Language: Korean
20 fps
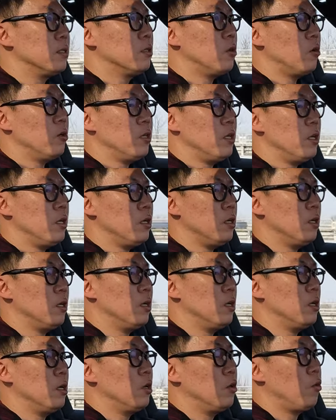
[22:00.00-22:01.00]
그 선이
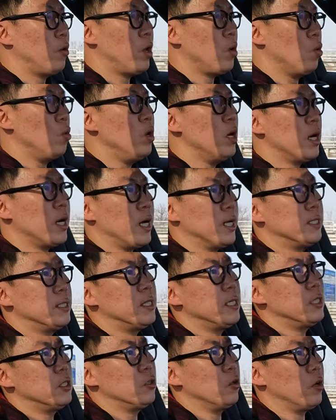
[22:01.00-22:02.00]
꽤
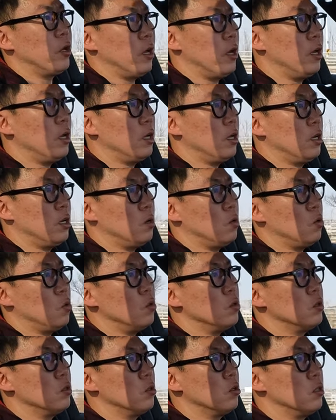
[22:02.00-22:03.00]
올라갔을 적에
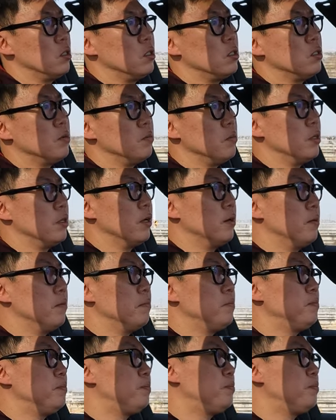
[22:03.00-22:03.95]
오는 건 있습니다.